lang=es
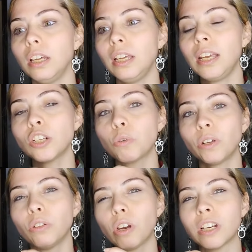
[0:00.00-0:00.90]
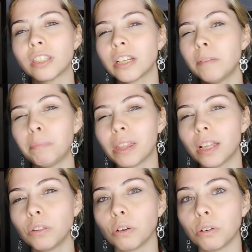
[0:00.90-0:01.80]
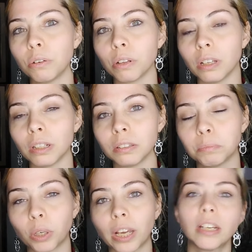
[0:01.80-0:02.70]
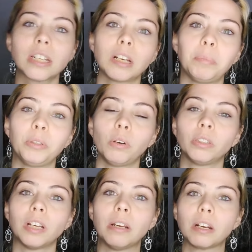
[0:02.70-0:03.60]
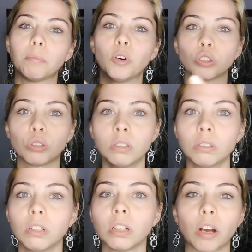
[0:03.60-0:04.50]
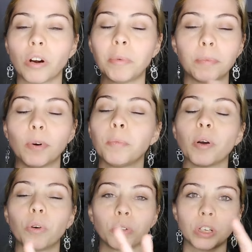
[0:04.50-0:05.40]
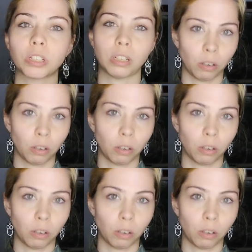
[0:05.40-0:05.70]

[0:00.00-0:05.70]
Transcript: y es cuando los estás empezando a conocer, porque hay ese capítulo tan hermoso, que ahora mismo no me acuerdo que si